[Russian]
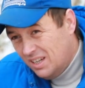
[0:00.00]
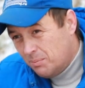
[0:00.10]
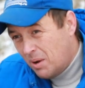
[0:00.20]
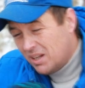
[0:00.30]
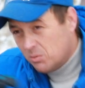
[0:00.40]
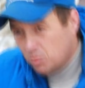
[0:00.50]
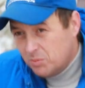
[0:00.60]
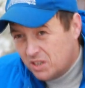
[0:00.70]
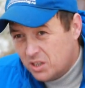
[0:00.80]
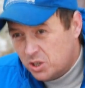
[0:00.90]
И
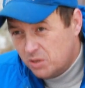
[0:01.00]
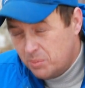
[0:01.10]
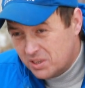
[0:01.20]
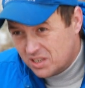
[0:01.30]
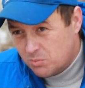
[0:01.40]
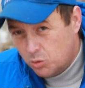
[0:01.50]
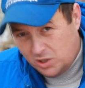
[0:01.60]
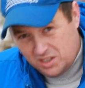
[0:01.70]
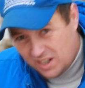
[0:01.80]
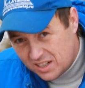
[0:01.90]
поэтому металлочерепица
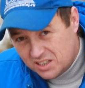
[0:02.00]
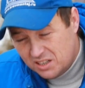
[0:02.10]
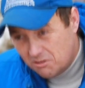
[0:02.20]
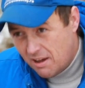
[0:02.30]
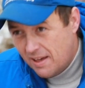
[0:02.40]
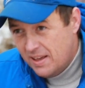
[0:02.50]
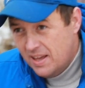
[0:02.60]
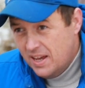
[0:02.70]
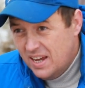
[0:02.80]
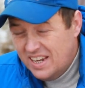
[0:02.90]
смотрится красиво.
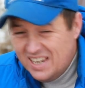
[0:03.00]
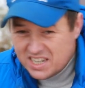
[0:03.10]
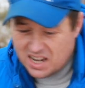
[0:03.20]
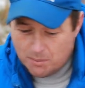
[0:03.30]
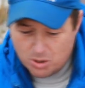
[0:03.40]
Если